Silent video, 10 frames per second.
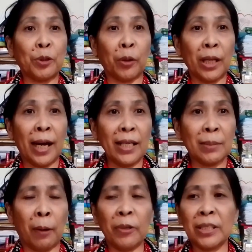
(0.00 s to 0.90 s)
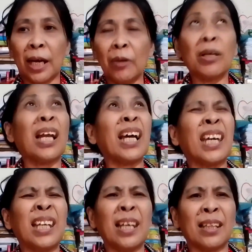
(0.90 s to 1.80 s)
Sorry guys, pawis tayo dahil
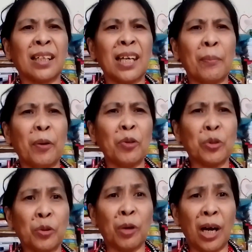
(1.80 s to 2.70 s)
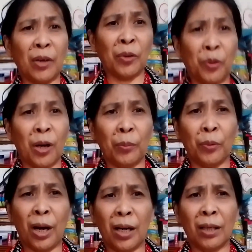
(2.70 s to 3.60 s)
ang init, kaya pinusod ko ang ano ko, ang,
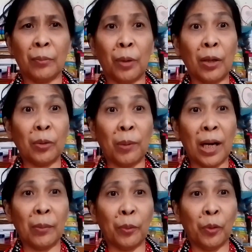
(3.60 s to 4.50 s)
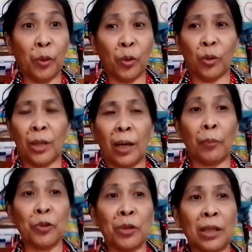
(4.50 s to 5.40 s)
ang ano ba ang buhok ko,
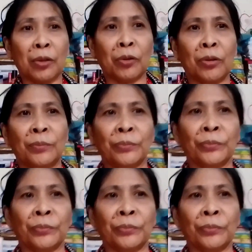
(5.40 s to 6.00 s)
nakapusod ito.